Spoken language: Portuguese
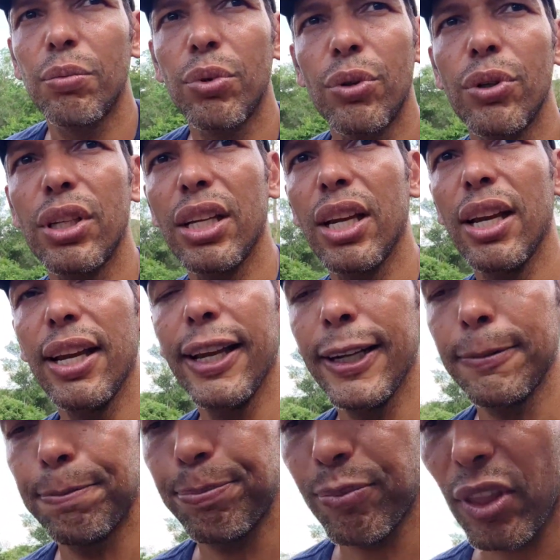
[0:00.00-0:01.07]

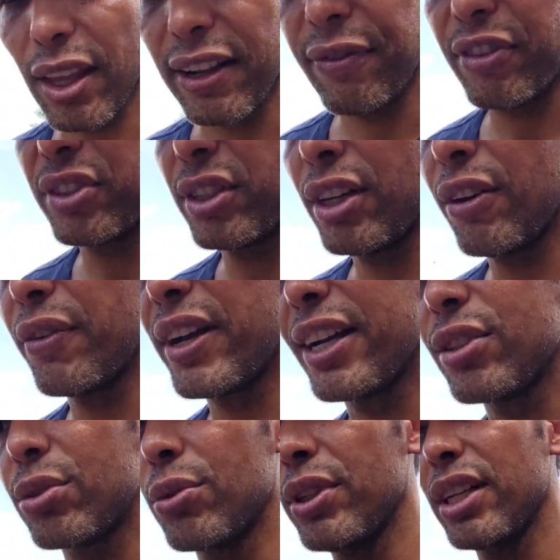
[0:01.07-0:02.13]
Porque senão fica
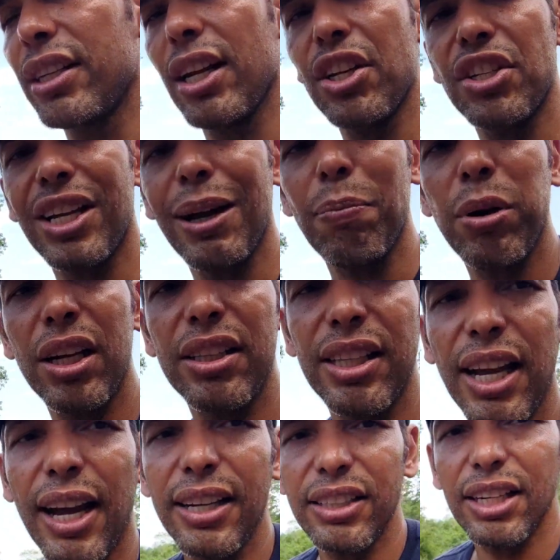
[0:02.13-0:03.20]
sujo. A gente quer
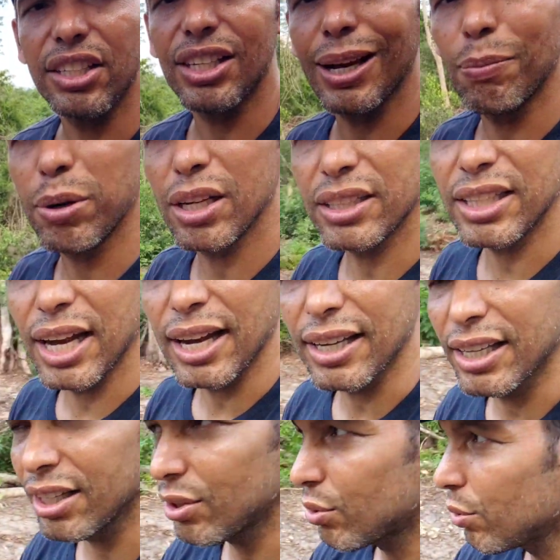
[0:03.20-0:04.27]
plantar, a gente quer plantar
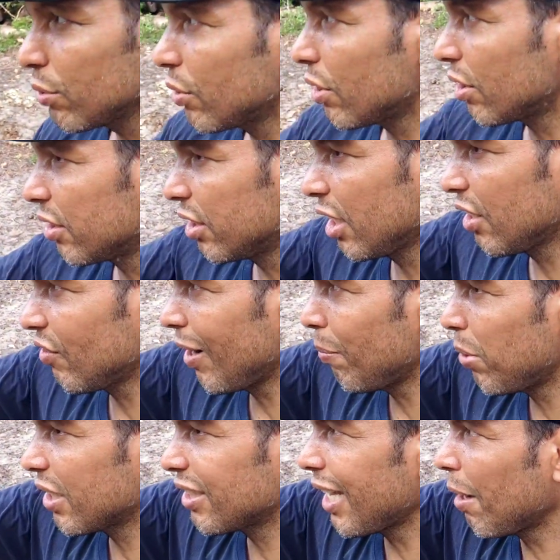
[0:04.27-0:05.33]
aqui tudo. Ó. A gente vai
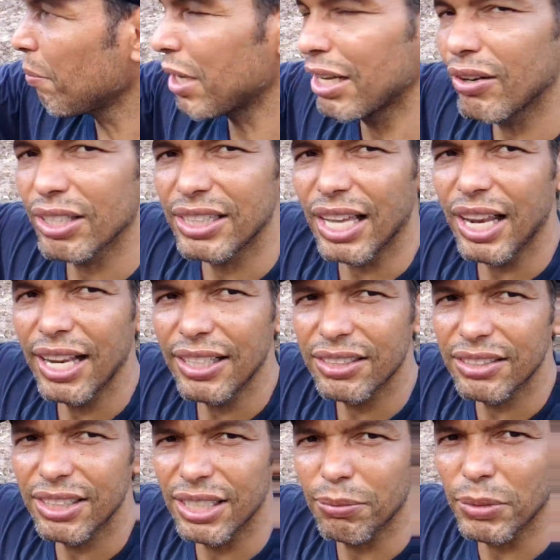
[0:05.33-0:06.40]
plantar milho até lá em
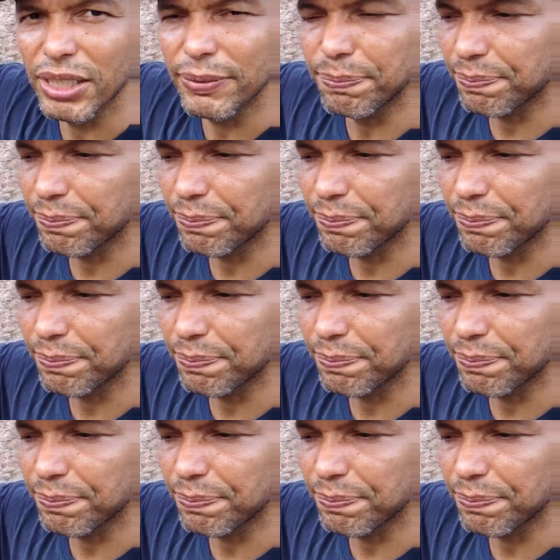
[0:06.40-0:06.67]
cima.